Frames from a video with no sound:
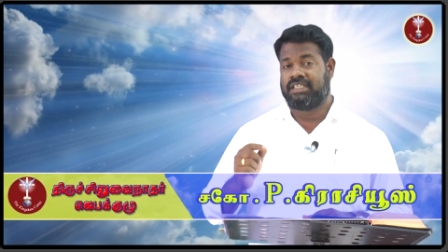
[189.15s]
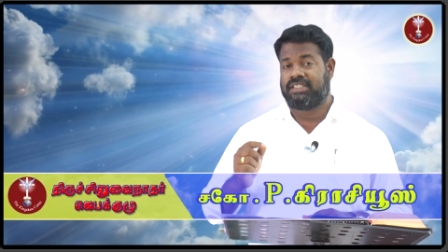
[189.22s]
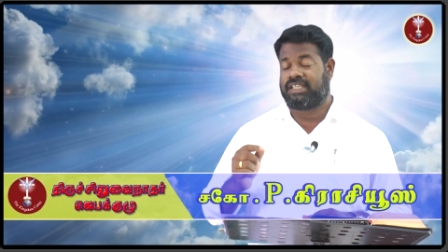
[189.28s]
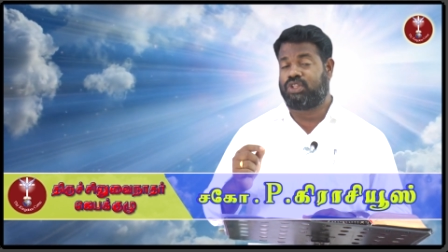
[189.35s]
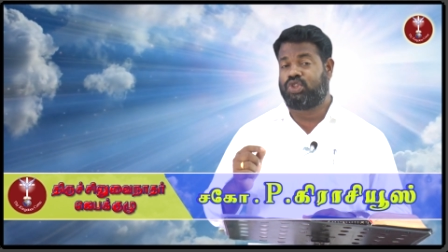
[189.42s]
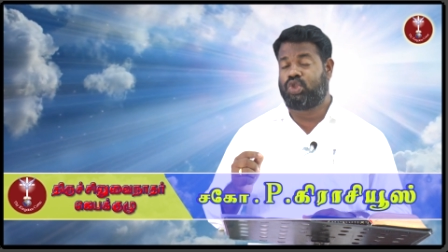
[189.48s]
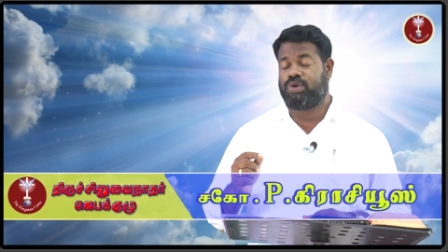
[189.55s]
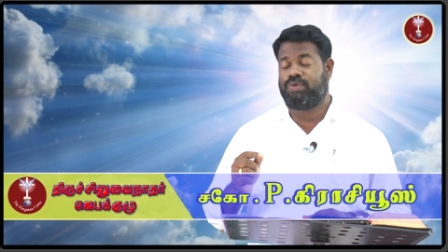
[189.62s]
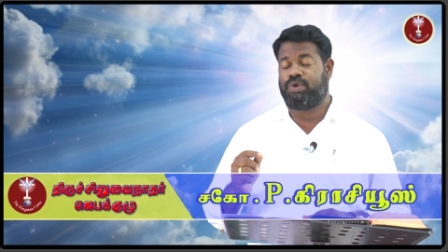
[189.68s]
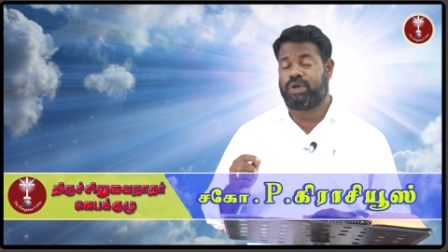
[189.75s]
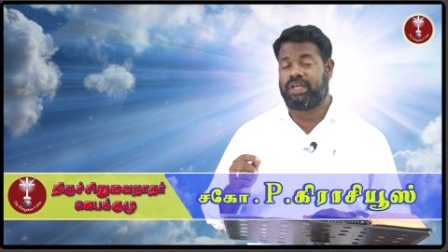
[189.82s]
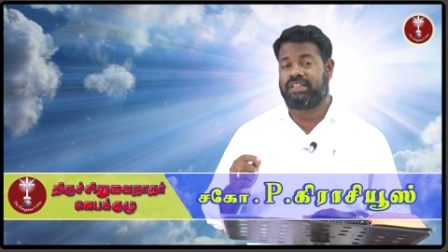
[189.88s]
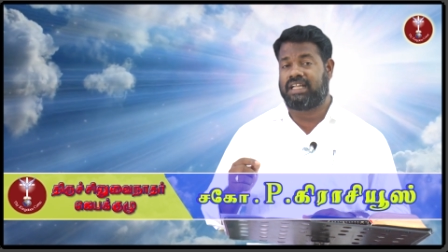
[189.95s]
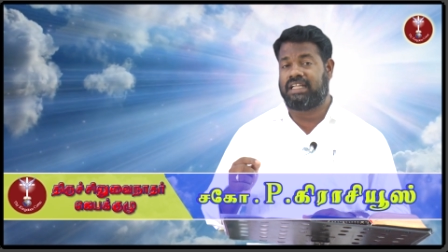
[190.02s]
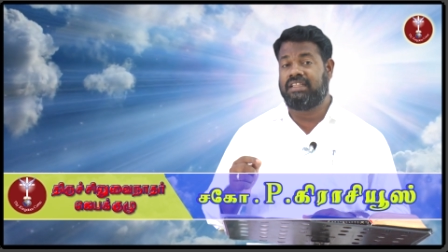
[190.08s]

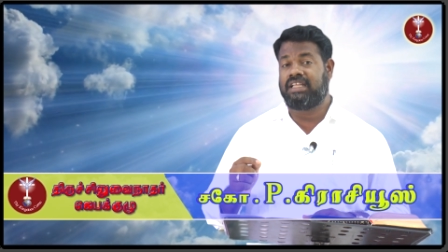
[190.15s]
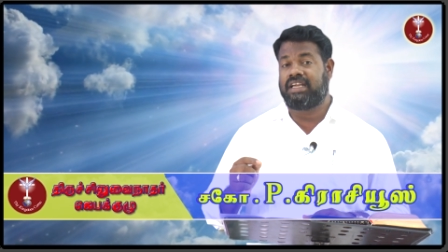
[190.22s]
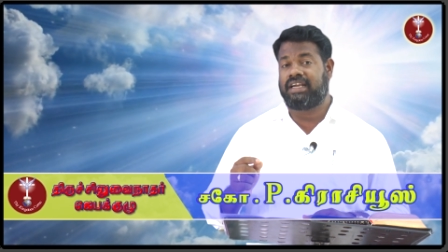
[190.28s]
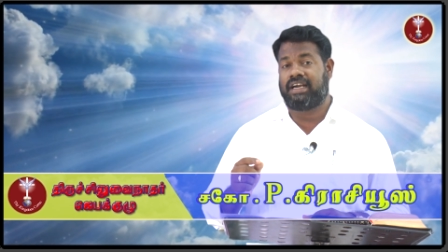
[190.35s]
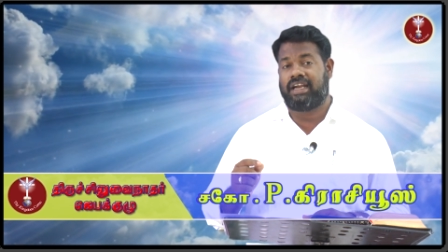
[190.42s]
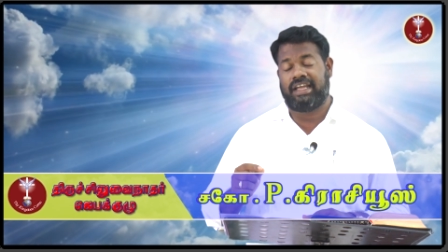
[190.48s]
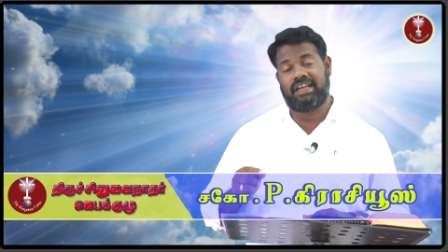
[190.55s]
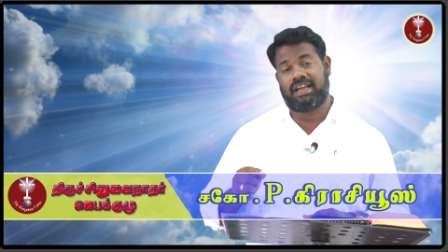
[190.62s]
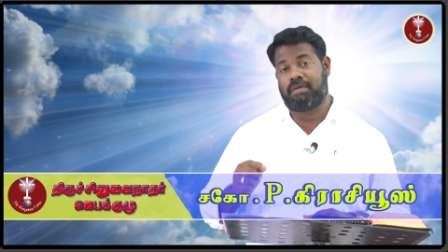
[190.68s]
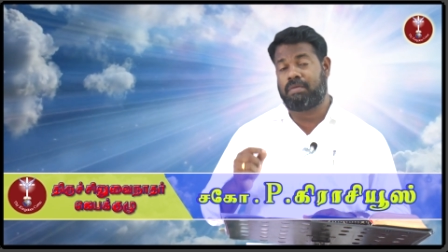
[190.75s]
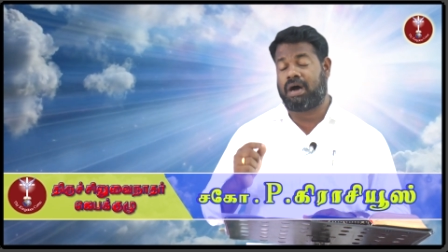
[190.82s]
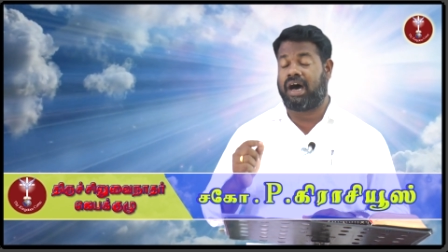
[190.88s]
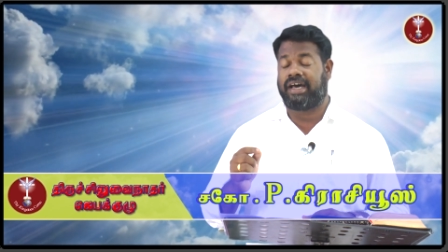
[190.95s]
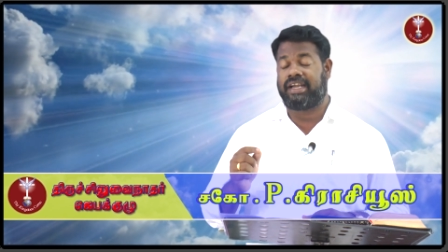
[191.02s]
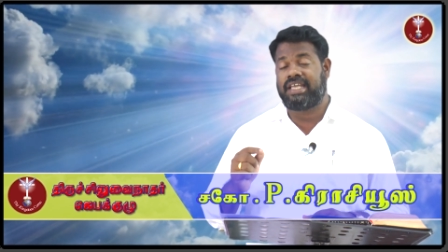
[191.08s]
சத்ருவினுடைய தந்திரங்களை நாம்
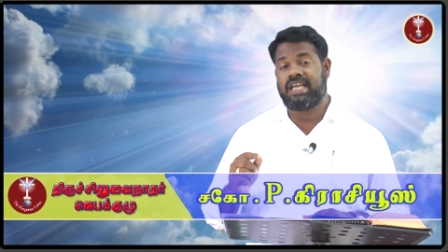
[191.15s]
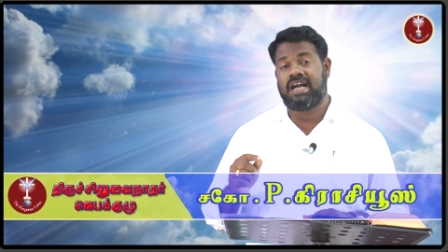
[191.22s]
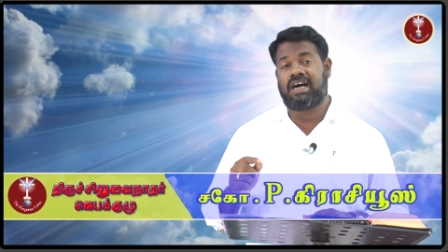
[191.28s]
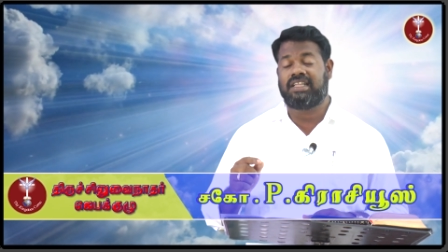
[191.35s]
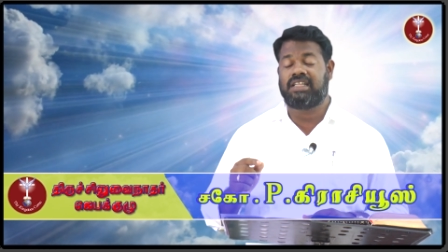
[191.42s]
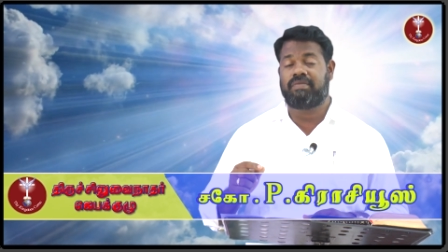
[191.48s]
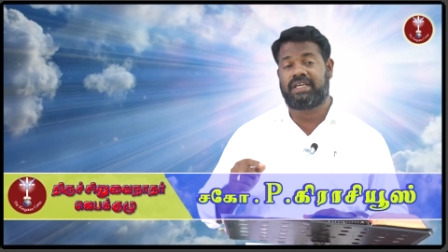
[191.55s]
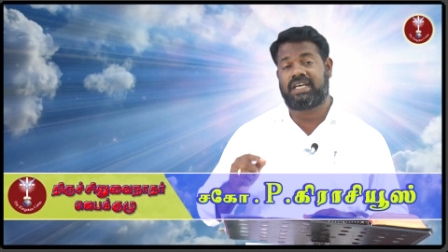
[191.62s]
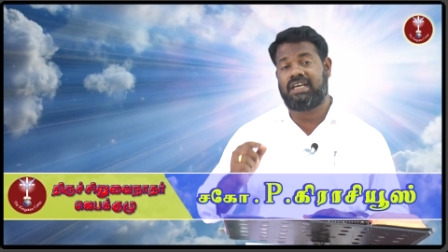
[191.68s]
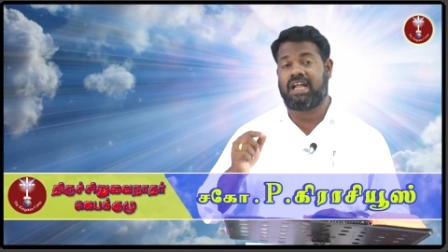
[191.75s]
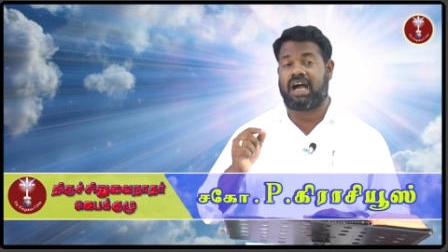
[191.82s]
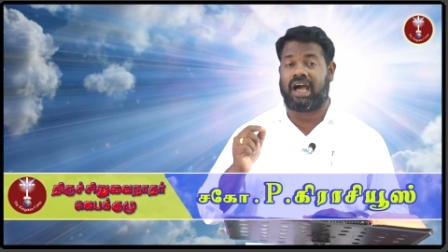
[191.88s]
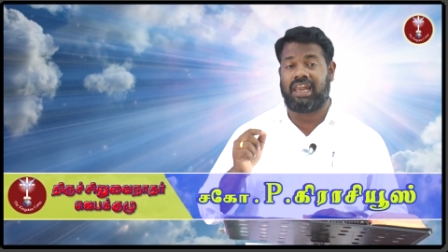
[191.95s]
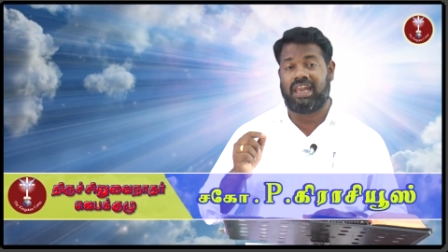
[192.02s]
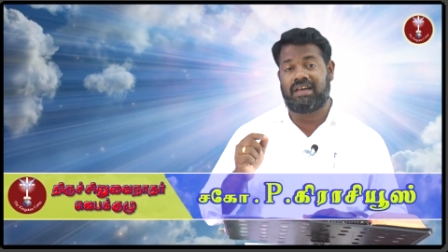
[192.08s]
அறியாதவர்கள்
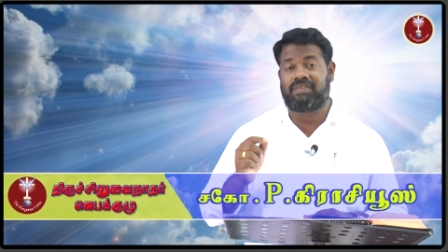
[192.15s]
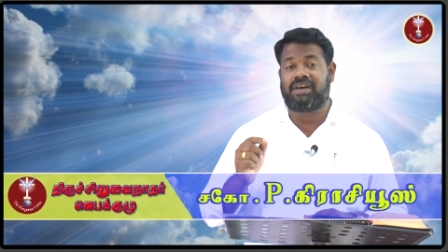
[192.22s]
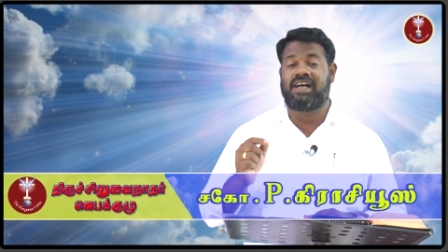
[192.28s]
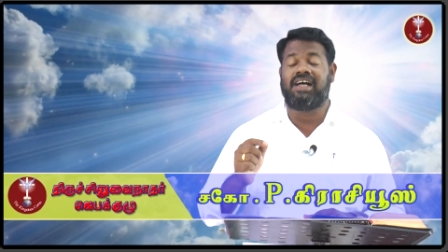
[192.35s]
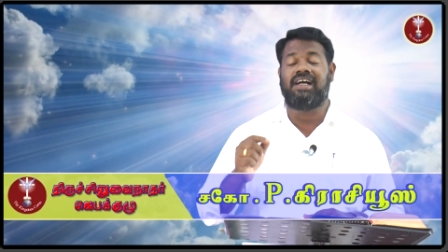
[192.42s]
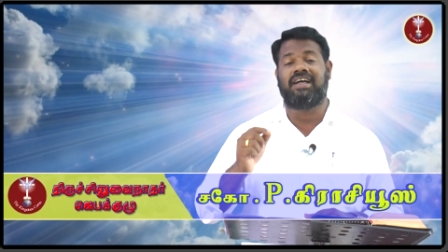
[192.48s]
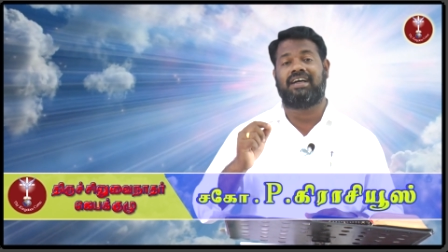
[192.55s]
அல்லவா